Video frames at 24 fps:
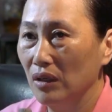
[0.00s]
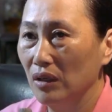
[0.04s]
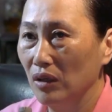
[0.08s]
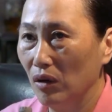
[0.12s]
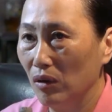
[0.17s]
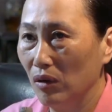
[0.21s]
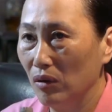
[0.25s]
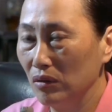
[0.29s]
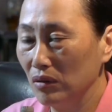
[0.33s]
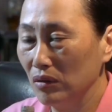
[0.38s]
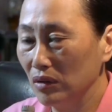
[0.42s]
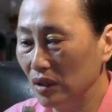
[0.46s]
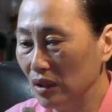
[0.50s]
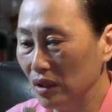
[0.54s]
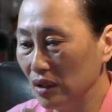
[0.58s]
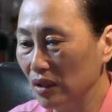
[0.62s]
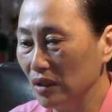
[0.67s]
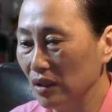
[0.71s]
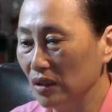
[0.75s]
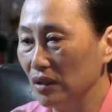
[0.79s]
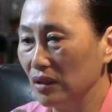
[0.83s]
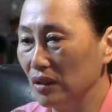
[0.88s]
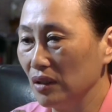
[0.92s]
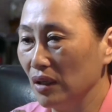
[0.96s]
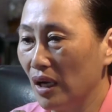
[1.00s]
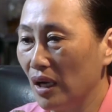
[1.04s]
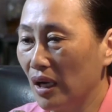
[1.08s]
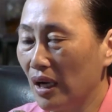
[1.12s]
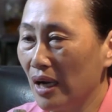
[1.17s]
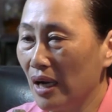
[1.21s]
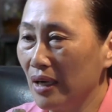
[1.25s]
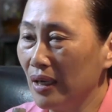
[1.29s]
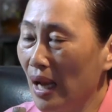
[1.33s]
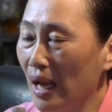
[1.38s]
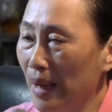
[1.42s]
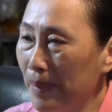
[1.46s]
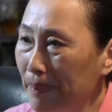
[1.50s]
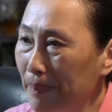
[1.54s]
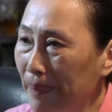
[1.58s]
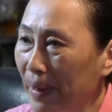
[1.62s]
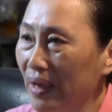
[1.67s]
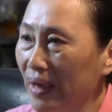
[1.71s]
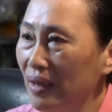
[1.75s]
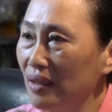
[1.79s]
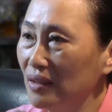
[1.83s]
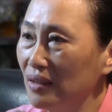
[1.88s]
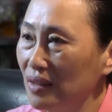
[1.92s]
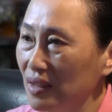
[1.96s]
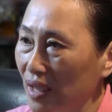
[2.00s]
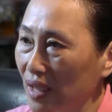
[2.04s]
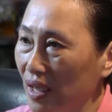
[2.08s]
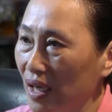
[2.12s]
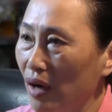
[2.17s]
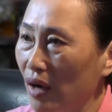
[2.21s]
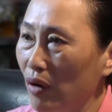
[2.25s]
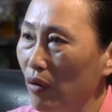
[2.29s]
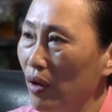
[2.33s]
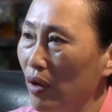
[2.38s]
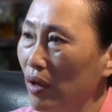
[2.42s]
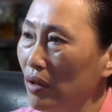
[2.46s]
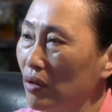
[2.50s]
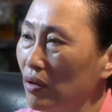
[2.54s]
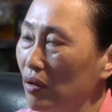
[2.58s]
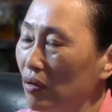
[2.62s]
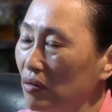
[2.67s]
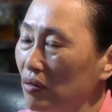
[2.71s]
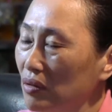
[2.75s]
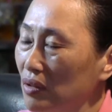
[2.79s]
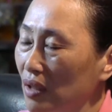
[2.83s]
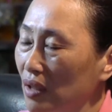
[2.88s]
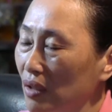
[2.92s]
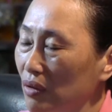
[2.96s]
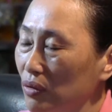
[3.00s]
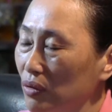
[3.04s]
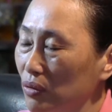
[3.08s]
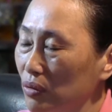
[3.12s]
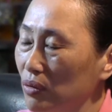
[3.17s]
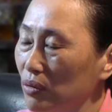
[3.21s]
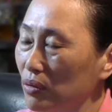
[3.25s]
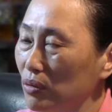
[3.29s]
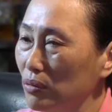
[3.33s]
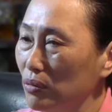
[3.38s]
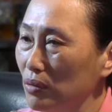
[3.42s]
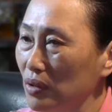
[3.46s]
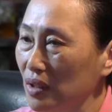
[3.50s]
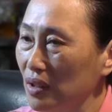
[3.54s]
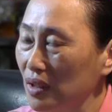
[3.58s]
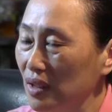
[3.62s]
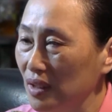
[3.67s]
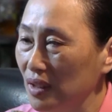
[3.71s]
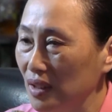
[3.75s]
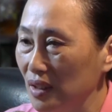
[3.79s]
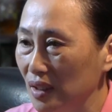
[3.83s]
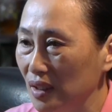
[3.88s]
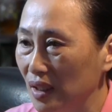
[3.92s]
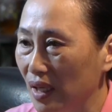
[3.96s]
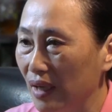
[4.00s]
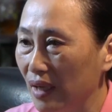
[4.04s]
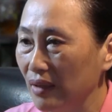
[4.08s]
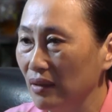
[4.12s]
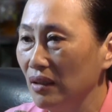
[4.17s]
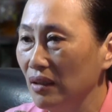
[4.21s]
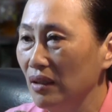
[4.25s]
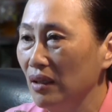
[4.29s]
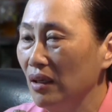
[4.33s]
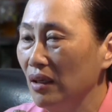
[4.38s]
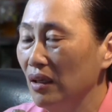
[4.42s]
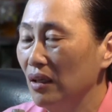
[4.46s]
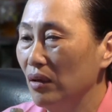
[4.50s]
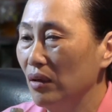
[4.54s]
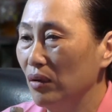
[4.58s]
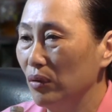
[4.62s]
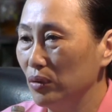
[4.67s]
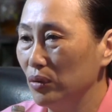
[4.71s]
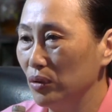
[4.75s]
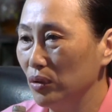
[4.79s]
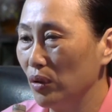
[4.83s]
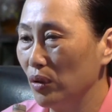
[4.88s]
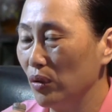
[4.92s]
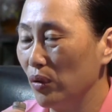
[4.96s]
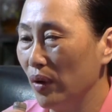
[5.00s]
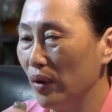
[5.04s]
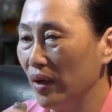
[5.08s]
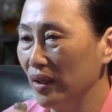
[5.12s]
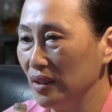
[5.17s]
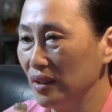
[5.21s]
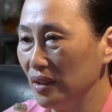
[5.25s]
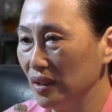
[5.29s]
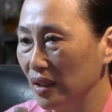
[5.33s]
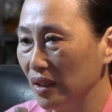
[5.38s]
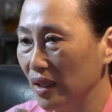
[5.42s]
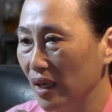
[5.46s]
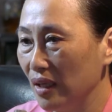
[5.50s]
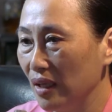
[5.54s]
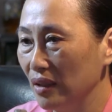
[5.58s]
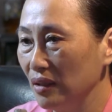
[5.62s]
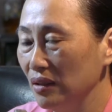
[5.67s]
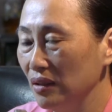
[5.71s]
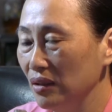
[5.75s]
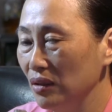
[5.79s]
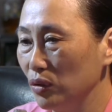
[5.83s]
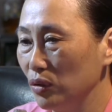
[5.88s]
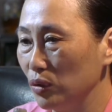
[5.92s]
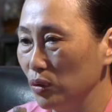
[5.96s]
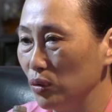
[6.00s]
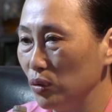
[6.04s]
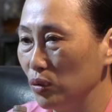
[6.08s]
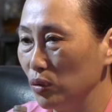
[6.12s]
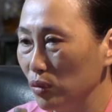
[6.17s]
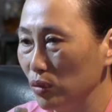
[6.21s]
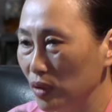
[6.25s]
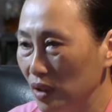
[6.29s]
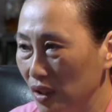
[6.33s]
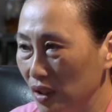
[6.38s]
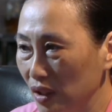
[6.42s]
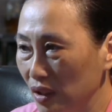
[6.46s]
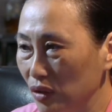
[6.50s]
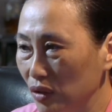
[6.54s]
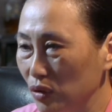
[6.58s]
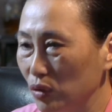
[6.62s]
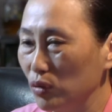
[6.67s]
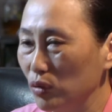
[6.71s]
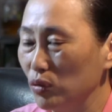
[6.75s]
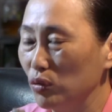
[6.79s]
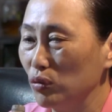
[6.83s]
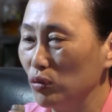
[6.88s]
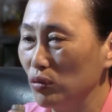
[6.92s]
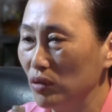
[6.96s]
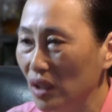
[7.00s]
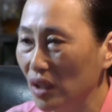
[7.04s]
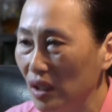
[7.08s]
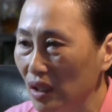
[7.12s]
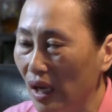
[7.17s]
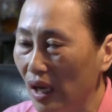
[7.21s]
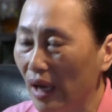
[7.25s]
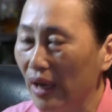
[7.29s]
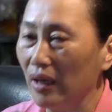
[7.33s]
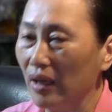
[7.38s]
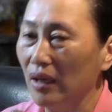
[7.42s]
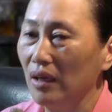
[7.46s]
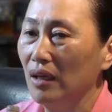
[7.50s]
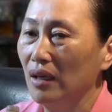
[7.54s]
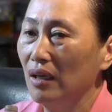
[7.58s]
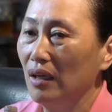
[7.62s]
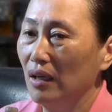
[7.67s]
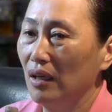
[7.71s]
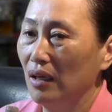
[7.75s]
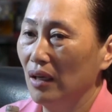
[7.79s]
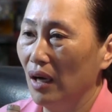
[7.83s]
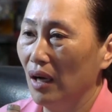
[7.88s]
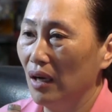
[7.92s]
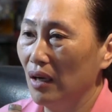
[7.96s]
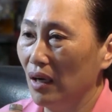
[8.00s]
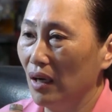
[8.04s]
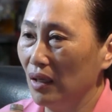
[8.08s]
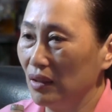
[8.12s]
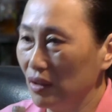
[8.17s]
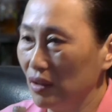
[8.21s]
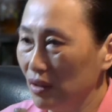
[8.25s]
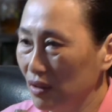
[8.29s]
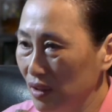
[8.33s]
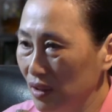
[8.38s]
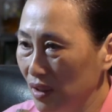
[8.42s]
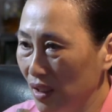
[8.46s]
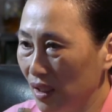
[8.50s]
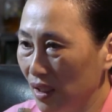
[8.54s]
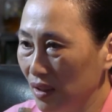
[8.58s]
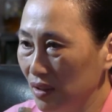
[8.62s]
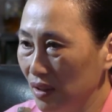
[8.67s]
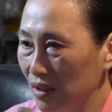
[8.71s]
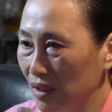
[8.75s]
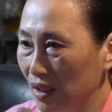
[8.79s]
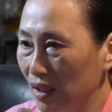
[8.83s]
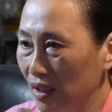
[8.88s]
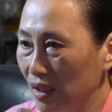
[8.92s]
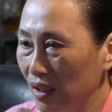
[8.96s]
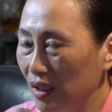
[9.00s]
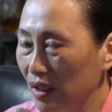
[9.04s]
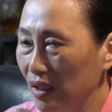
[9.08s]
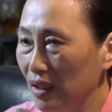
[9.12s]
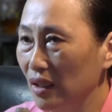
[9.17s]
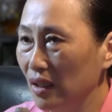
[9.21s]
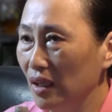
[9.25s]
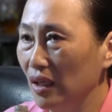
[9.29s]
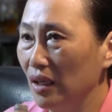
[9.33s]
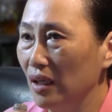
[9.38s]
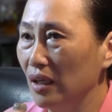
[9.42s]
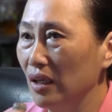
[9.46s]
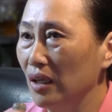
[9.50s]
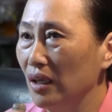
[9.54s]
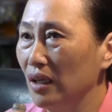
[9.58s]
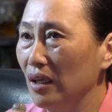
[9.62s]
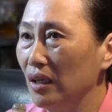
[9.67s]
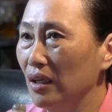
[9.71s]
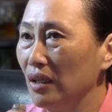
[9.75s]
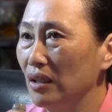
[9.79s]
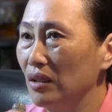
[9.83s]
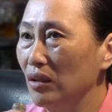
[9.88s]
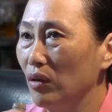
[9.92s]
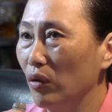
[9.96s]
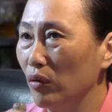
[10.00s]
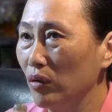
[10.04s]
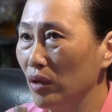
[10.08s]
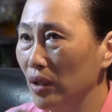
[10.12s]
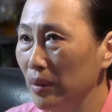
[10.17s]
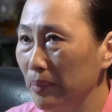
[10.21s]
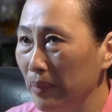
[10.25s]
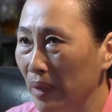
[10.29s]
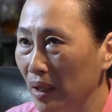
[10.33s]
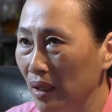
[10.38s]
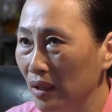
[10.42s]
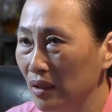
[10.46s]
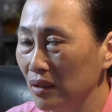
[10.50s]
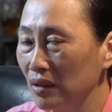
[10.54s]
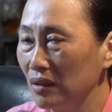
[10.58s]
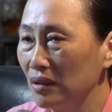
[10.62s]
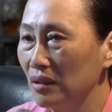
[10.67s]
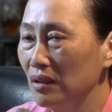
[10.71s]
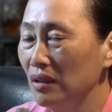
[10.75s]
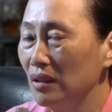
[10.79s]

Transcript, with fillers: 拢去，就来甲咱安排好势啊，互咱讲照顺序即个时间，有做看的时间，顺序去，顺序转来。啊，多谢即个迄个龙里门